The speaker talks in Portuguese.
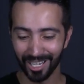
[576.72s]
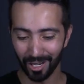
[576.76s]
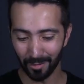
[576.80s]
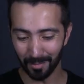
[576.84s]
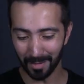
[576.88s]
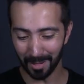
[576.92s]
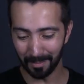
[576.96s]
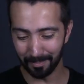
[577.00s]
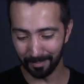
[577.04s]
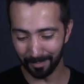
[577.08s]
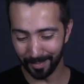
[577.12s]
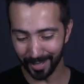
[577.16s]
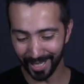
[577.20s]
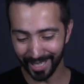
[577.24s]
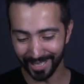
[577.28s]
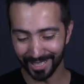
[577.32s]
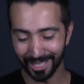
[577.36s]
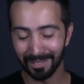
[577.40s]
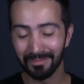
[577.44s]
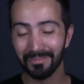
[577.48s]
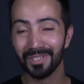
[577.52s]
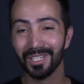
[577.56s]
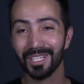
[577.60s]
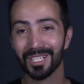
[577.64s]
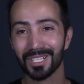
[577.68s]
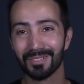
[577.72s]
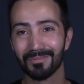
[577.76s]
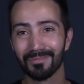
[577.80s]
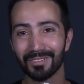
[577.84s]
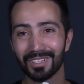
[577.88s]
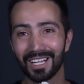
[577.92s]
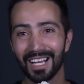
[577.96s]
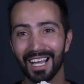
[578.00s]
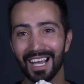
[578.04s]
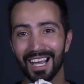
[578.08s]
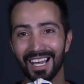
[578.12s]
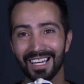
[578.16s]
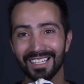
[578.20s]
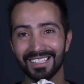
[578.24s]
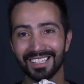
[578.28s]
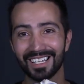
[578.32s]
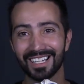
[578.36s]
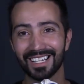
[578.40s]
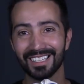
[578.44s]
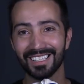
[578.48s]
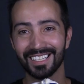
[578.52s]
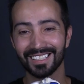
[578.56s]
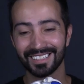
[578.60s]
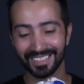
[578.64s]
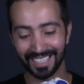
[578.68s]
é uma pena mesmo, cara,
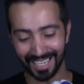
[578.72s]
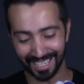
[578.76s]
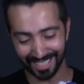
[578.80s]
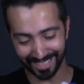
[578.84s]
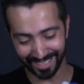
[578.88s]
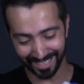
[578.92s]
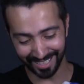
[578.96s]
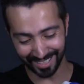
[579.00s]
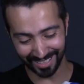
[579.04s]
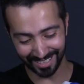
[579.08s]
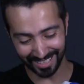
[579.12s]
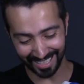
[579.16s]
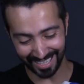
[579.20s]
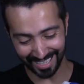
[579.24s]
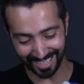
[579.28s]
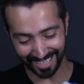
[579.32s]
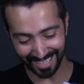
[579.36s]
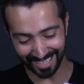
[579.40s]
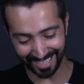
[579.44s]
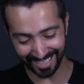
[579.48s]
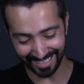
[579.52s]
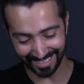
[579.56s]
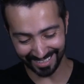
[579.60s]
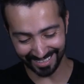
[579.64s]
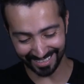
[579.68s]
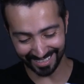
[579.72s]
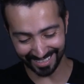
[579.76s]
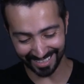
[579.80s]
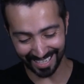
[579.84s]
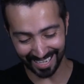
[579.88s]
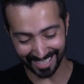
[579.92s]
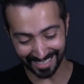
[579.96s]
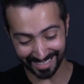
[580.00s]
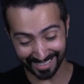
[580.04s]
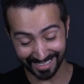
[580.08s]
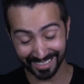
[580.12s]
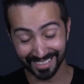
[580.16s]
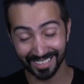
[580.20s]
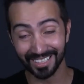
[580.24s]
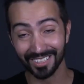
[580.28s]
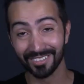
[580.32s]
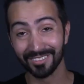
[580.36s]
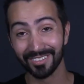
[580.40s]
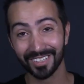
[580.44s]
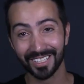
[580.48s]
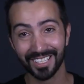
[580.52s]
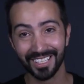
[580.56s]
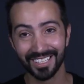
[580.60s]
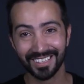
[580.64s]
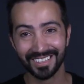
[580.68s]
que ela tá aqui é,
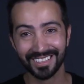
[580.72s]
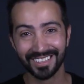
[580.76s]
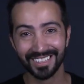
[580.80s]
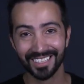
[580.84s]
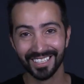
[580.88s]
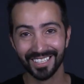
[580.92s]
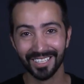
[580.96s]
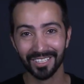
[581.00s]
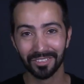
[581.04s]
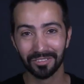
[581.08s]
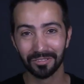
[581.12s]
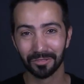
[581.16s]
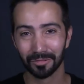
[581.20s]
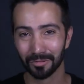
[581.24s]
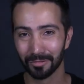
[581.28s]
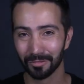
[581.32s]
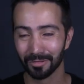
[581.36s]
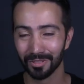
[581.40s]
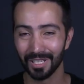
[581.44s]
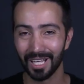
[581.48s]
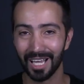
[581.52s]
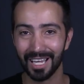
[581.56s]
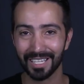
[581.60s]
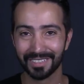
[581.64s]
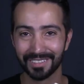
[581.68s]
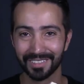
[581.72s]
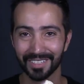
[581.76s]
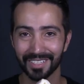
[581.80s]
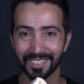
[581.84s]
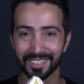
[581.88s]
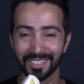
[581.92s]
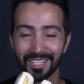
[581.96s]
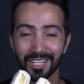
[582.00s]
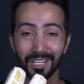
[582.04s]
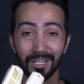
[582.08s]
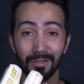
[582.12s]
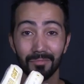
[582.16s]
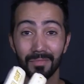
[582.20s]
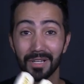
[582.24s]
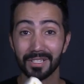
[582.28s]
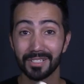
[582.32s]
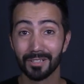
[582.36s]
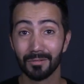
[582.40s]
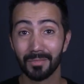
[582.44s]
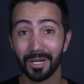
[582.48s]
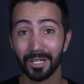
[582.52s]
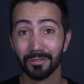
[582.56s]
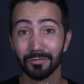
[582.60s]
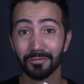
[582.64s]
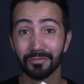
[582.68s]
desgastando aqui tanto o látex. Mas é
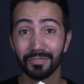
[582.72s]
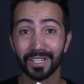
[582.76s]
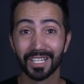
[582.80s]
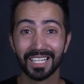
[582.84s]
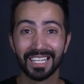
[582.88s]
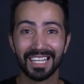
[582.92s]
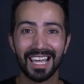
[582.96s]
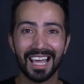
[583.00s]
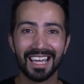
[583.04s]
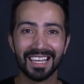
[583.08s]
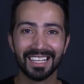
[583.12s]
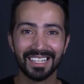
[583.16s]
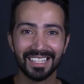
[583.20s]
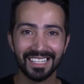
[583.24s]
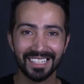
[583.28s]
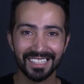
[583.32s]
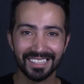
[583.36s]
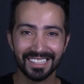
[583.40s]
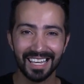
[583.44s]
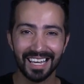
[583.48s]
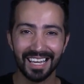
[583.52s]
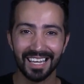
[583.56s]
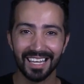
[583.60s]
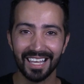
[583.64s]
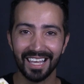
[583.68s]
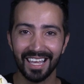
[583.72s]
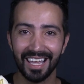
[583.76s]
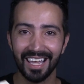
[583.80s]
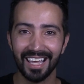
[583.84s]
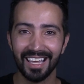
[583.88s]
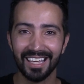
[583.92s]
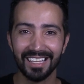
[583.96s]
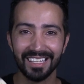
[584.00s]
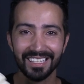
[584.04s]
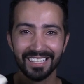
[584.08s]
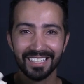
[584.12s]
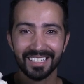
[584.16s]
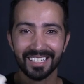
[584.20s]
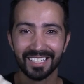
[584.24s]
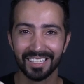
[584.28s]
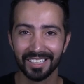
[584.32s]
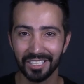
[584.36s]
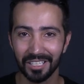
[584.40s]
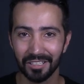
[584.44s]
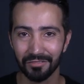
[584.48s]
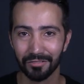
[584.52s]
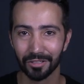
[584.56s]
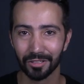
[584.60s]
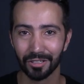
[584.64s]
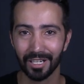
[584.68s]
uma luva que ainda é
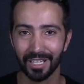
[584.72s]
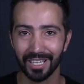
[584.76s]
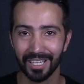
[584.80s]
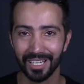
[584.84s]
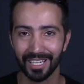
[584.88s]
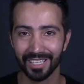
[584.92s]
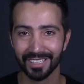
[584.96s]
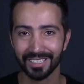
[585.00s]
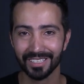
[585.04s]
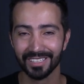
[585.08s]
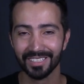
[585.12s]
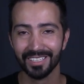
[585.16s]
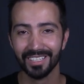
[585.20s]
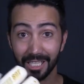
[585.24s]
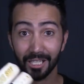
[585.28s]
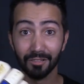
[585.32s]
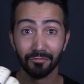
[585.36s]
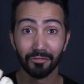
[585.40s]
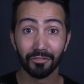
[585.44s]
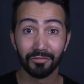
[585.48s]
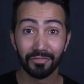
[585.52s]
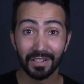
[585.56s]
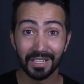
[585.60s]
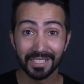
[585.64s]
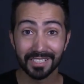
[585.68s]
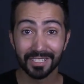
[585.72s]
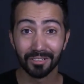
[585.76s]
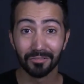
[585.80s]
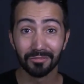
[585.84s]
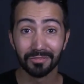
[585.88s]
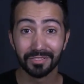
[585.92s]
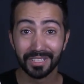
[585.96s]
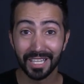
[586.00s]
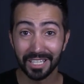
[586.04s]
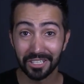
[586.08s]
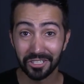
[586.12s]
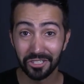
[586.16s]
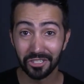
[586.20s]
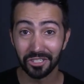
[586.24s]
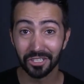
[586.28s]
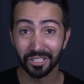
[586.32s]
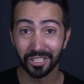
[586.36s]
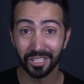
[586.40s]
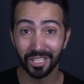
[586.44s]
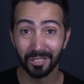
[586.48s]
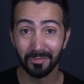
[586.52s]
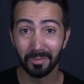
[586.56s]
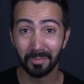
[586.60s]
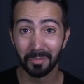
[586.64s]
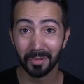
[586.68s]
incrível, galera. Eu vou fazer um teste de
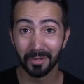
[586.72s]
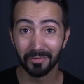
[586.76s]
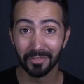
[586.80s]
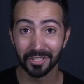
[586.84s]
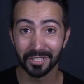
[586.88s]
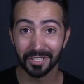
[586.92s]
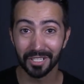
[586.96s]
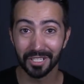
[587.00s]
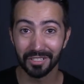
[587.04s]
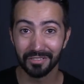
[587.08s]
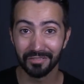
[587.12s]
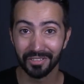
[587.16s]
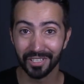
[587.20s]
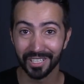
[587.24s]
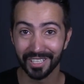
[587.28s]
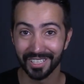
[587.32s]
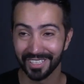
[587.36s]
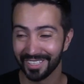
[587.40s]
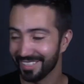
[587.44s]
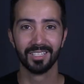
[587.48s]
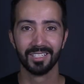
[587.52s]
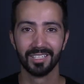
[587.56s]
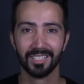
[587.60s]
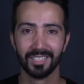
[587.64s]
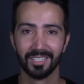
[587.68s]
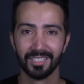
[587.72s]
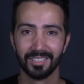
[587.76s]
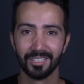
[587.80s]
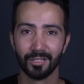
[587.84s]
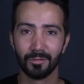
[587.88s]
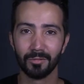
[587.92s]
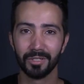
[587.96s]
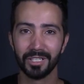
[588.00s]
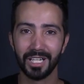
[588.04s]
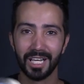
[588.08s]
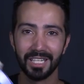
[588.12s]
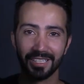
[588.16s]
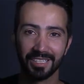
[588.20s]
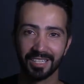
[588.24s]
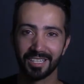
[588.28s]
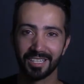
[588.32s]
gripe para vocês verem. Dá uma olhada